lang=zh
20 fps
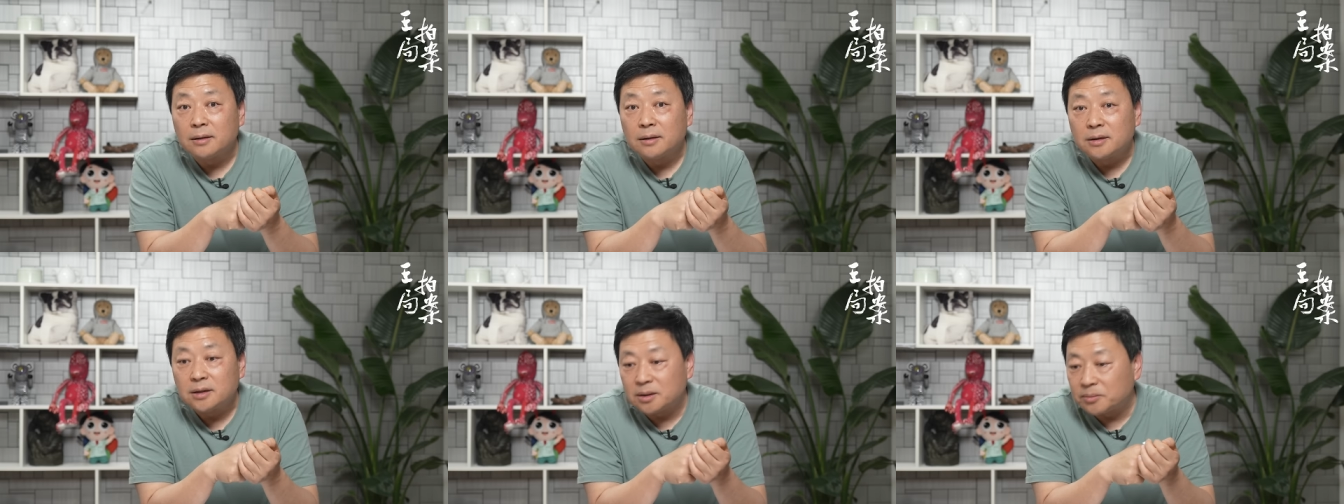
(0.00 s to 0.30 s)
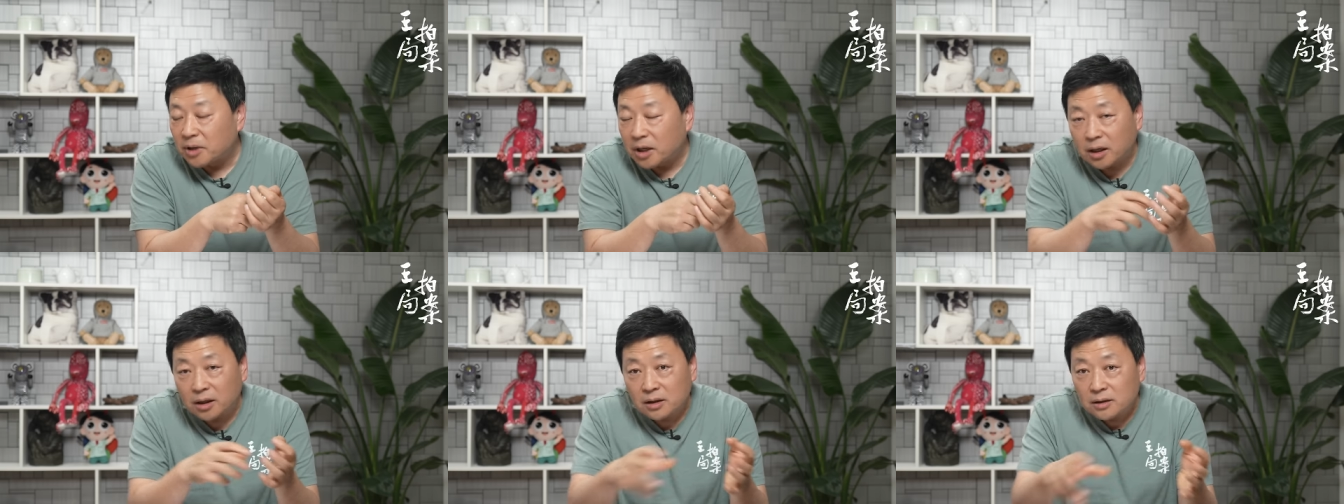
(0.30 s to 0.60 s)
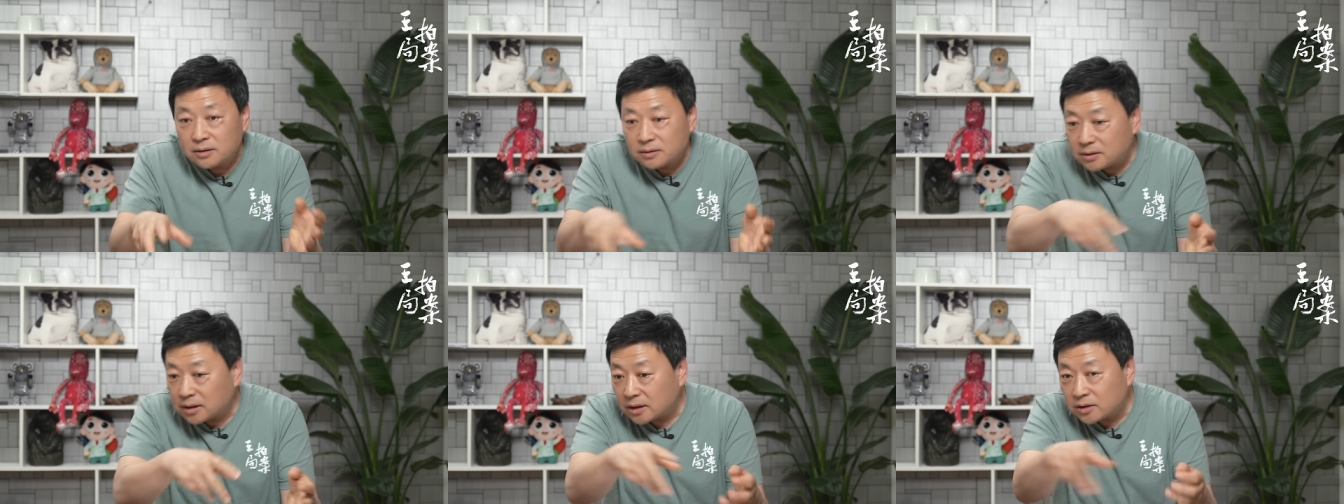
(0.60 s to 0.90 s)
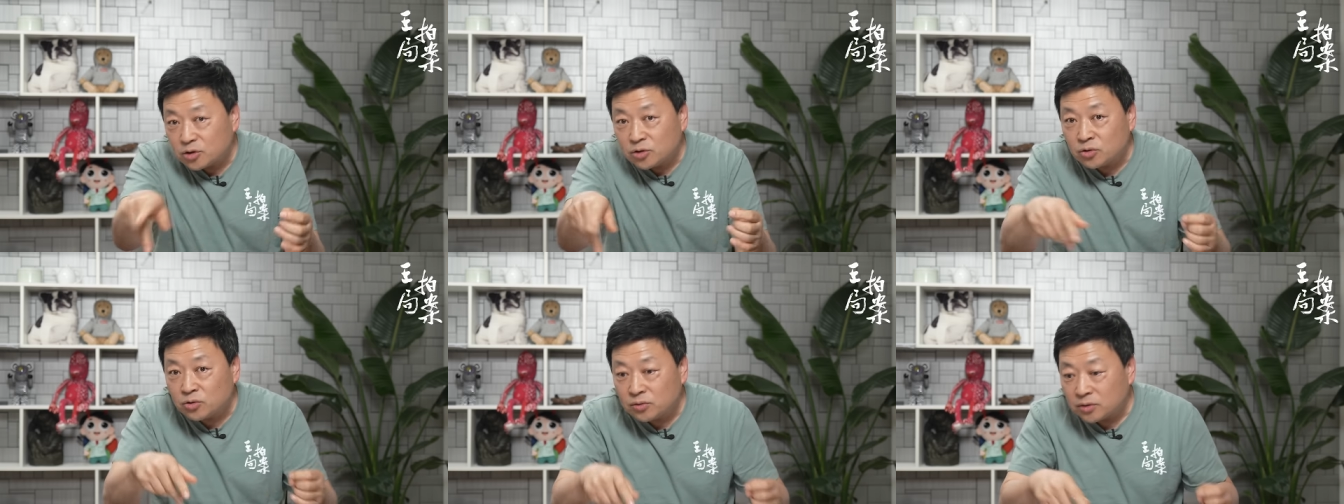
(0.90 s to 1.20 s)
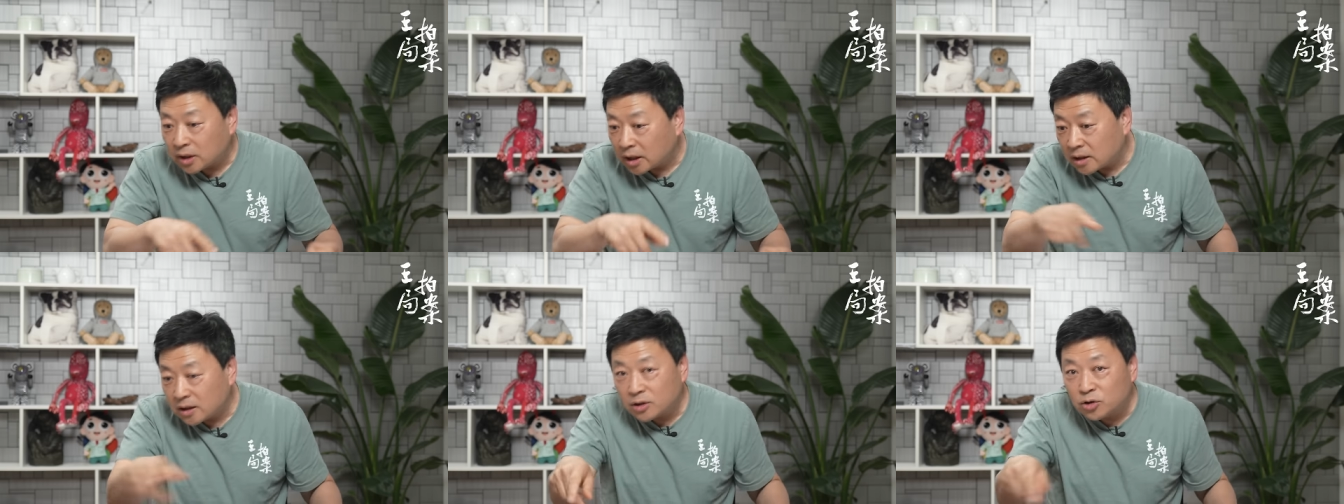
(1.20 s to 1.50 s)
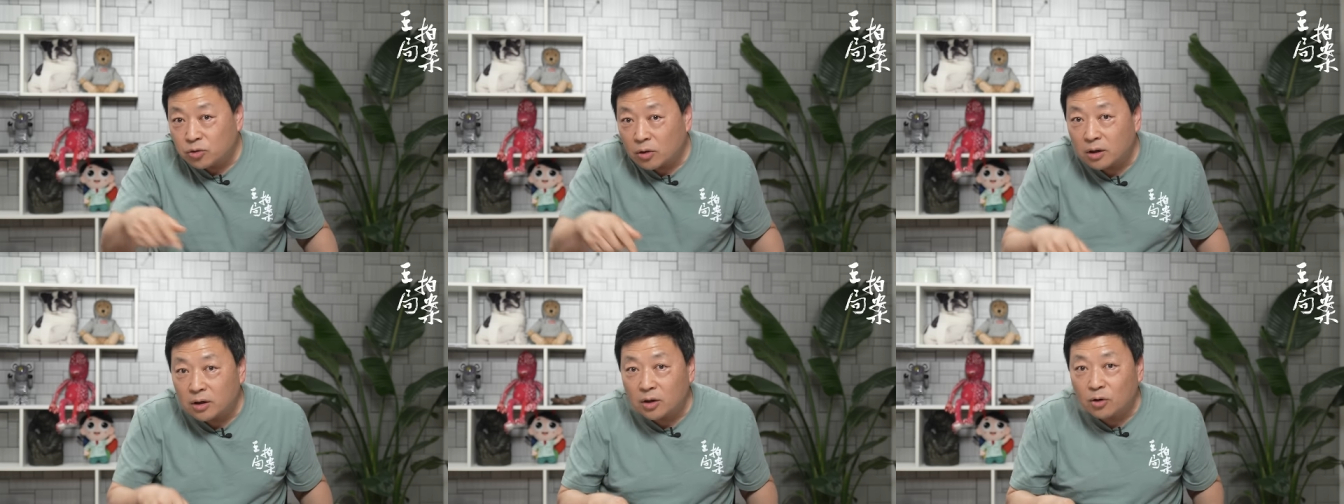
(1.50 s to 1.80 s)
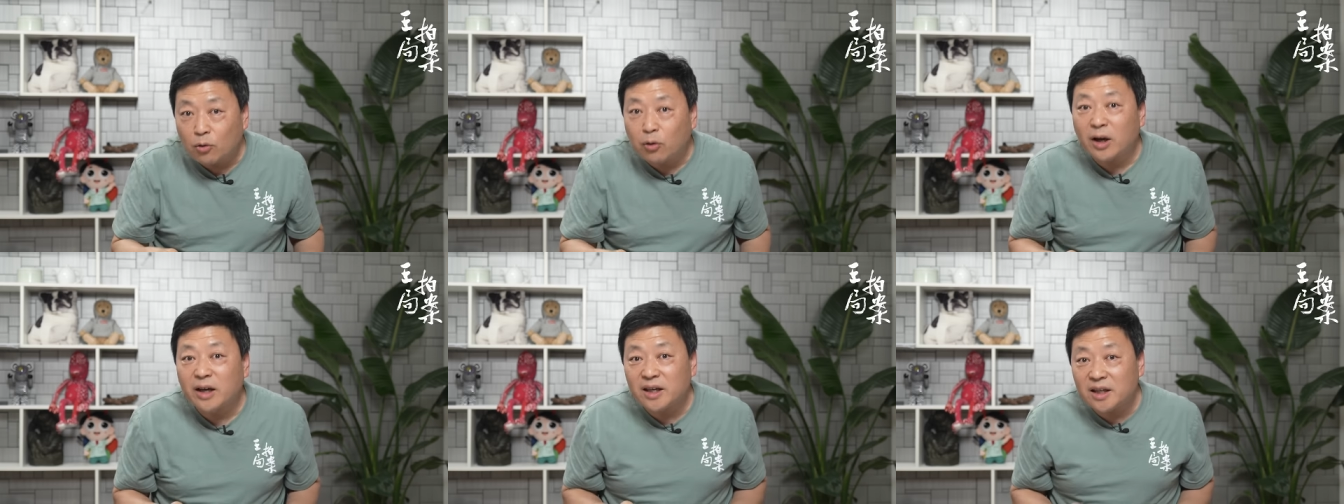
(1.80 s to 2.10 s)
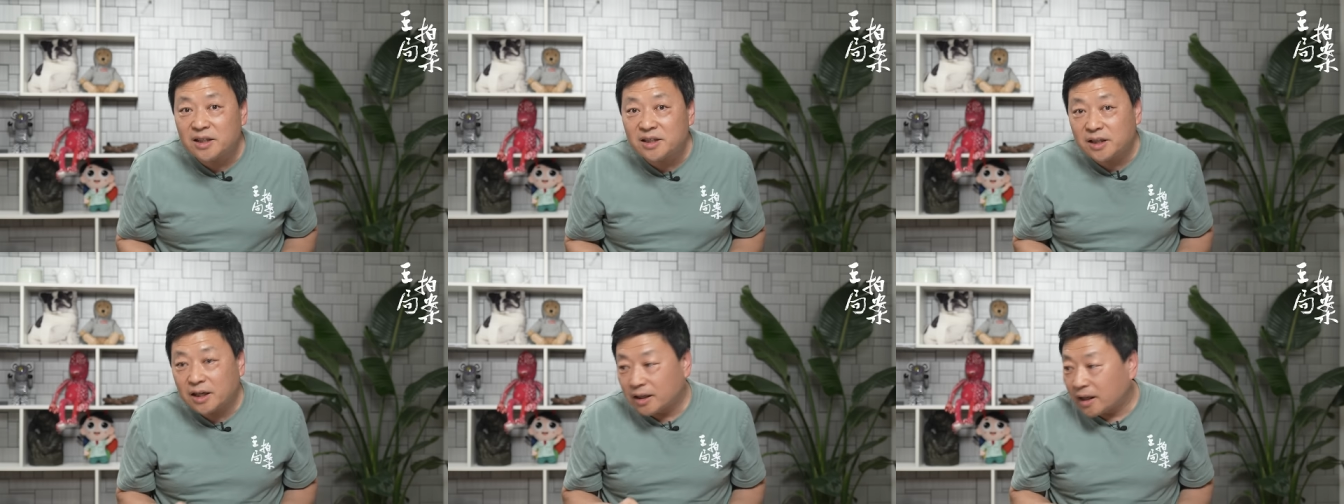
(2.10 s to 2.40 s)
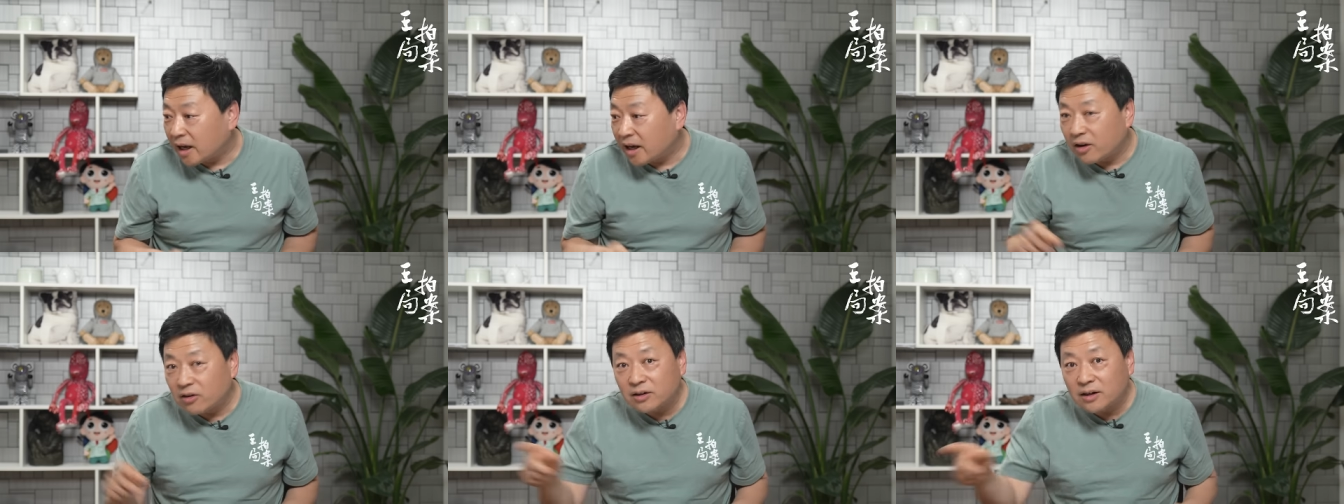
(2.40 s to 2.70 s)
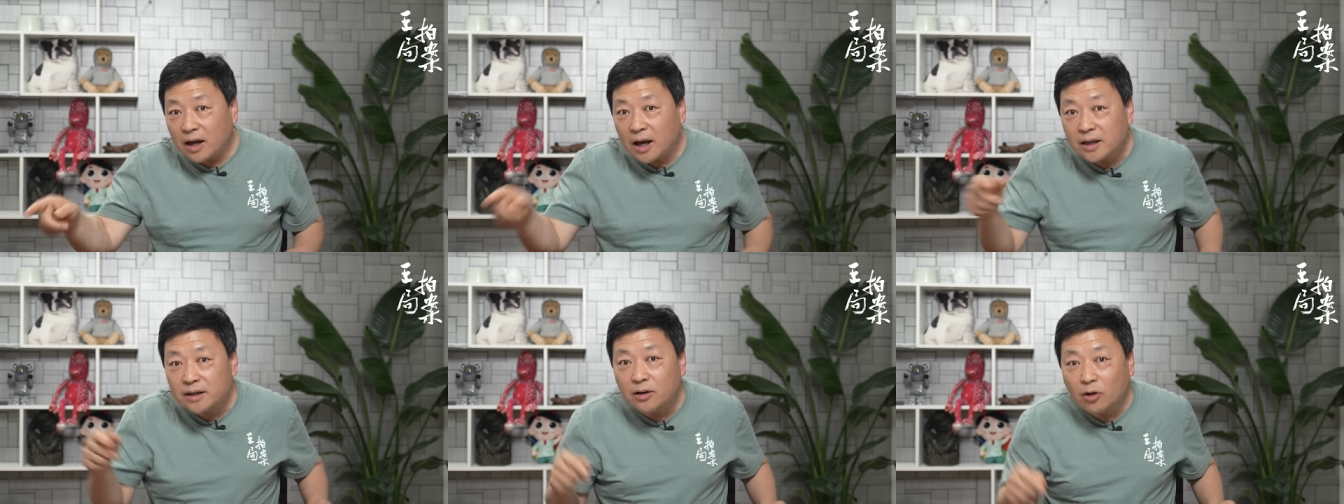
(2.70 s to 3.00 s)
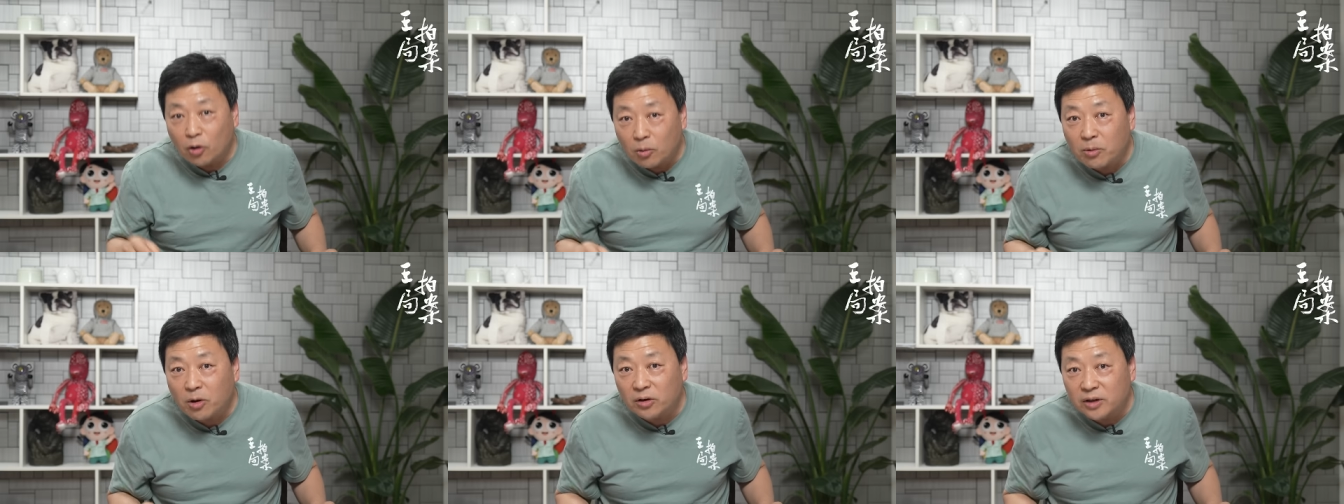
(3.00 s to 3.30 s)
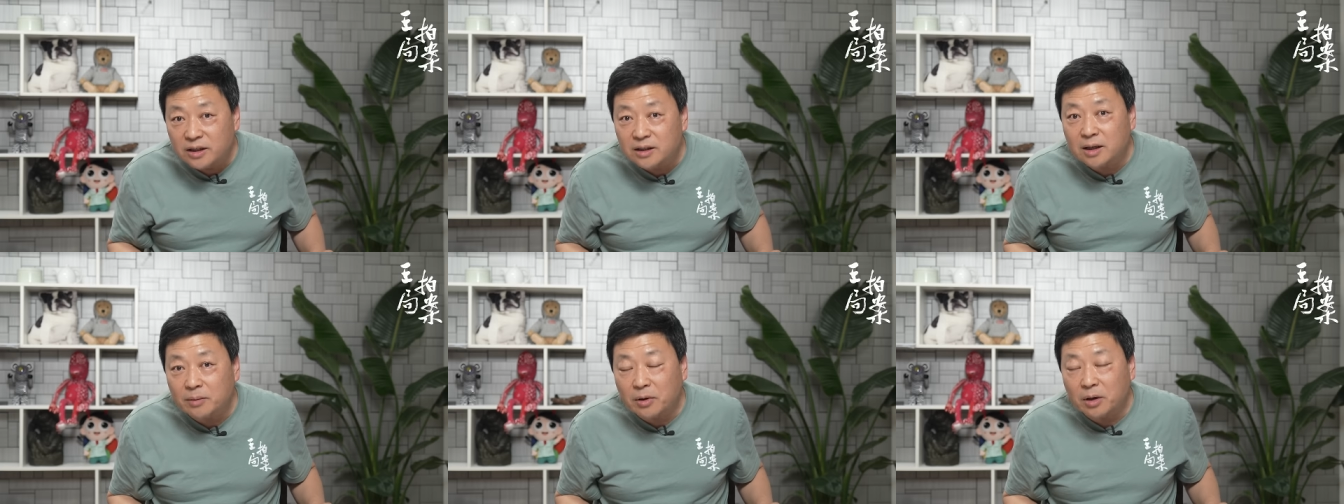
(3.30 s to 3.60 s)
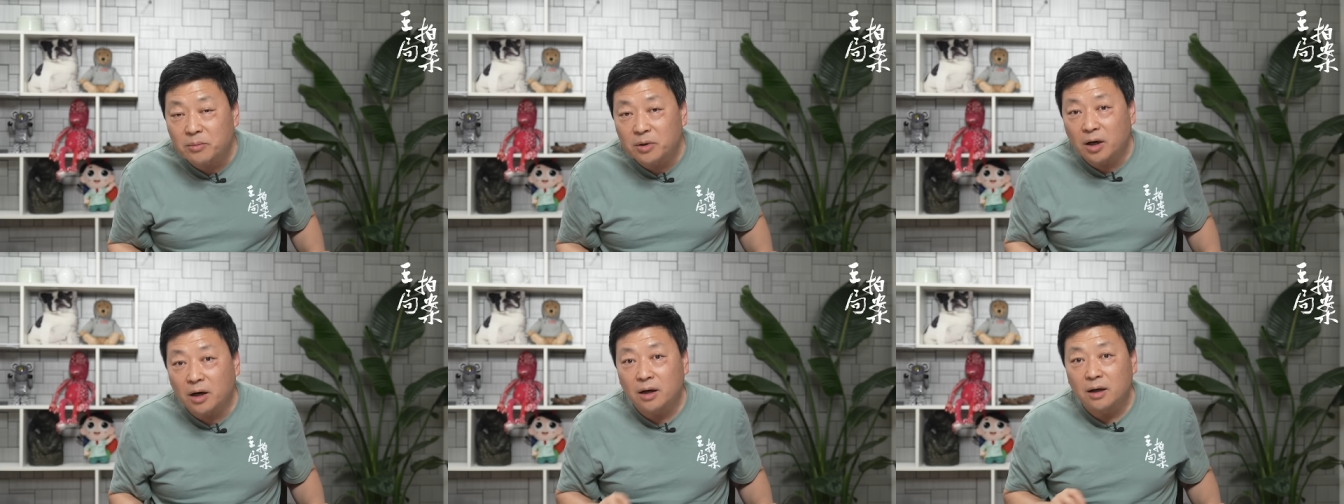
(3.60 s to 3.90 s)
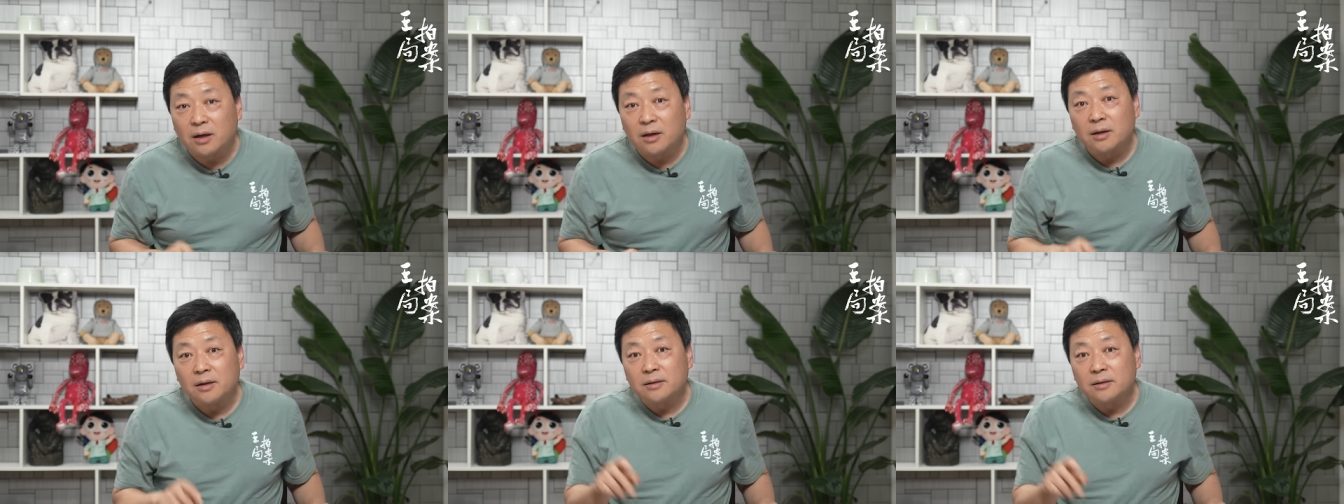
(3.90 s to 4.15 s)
是吧？在在那床上宽衣解带，要是看见侯宝林在旁边，